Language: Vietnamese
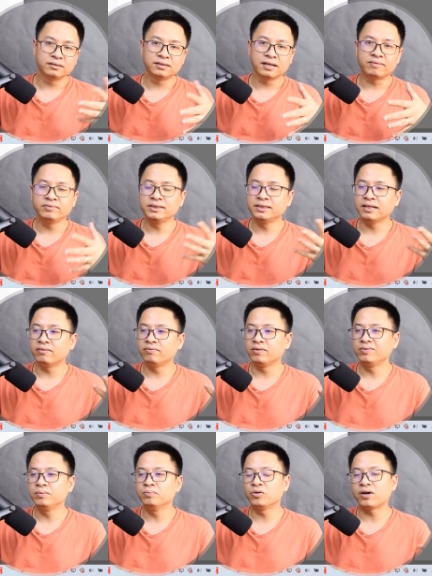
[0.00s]
làm video
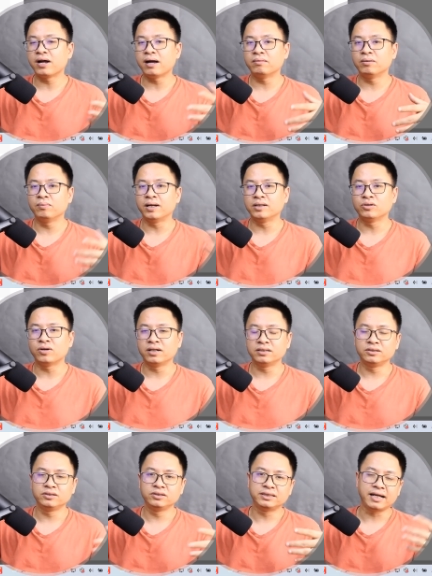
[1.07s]
về Filmora mà bạn
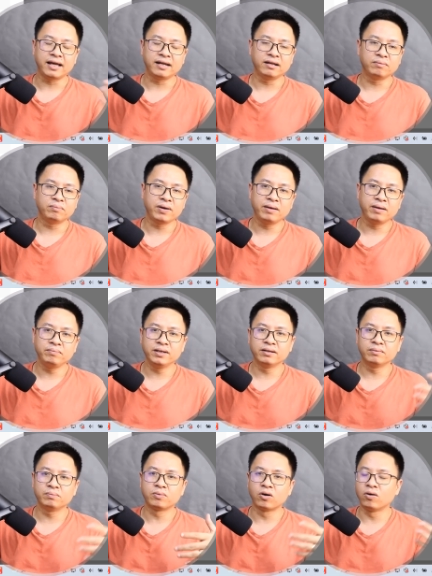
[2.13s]
toàn chèn là
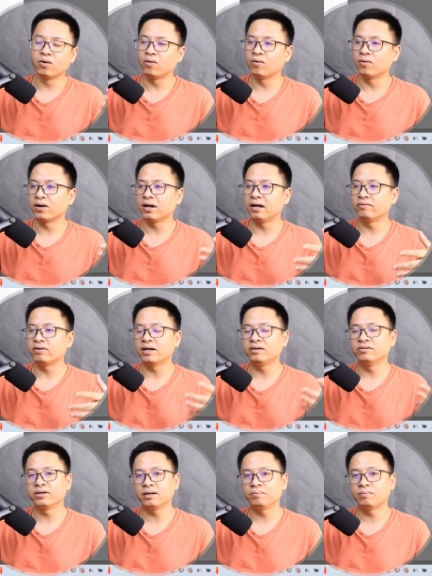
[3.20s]
Premiere Pro hoặc là
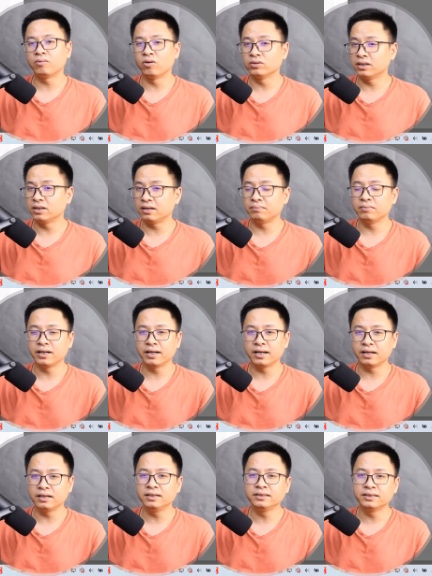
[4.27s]
Final Cut Pro, tức là mấy
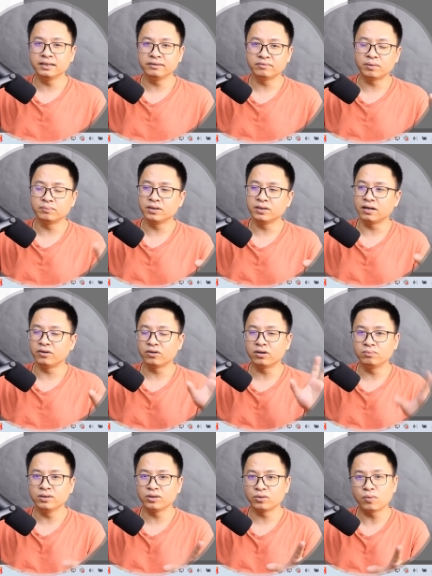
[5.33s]
cái linh tinh mà tức là nó
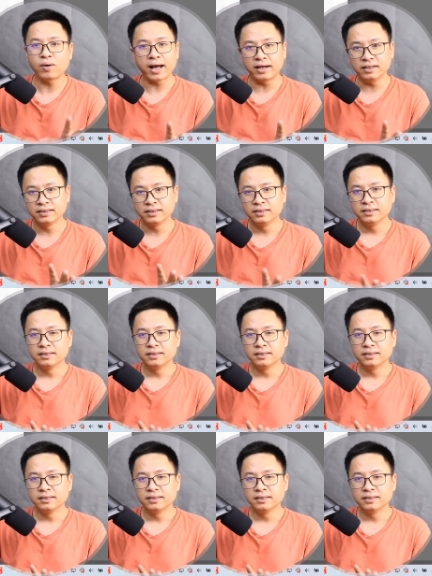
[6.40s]
không liên quan đấy,